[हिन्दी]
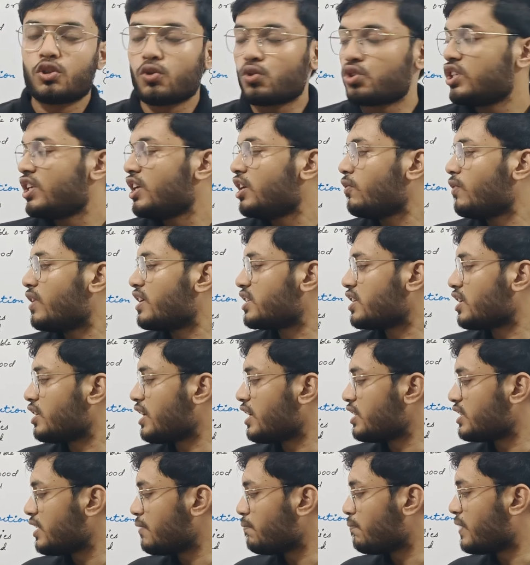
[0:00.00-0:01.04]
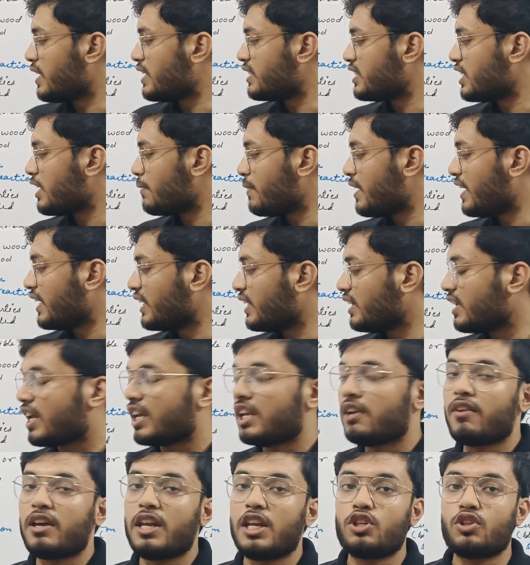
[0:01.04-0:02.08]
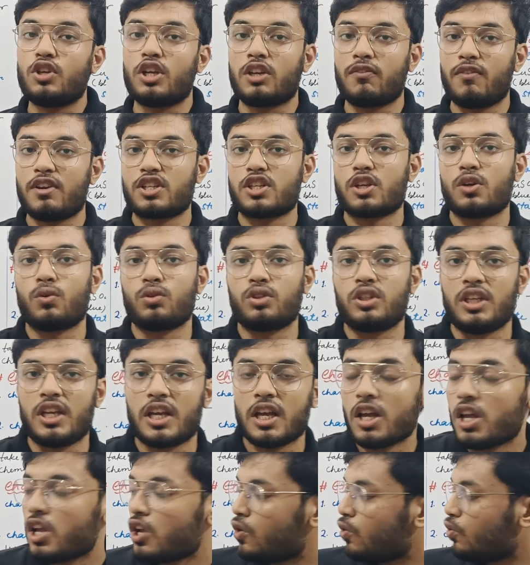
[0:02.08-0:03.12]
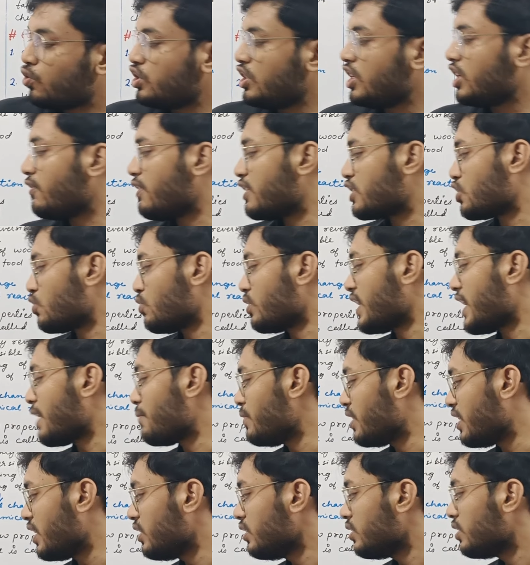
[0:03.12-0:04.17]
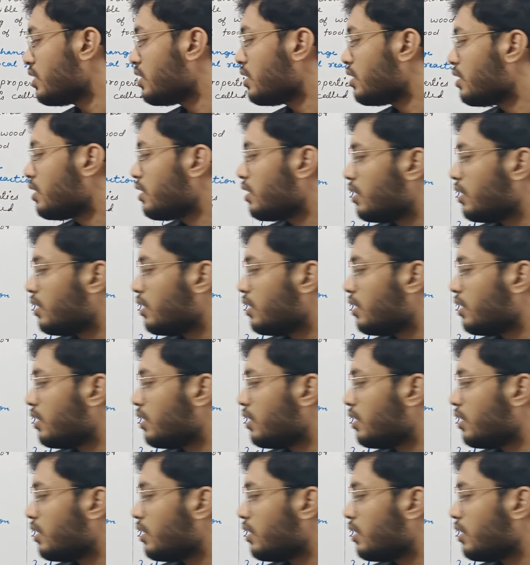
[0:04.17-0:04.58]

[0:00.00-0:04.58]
तो उसी इक्वेशन या सिम्बल से रिप्रेजेंट की जाने वाली जो इक्वेशन होती है उसी इक्वेशन को केमिकल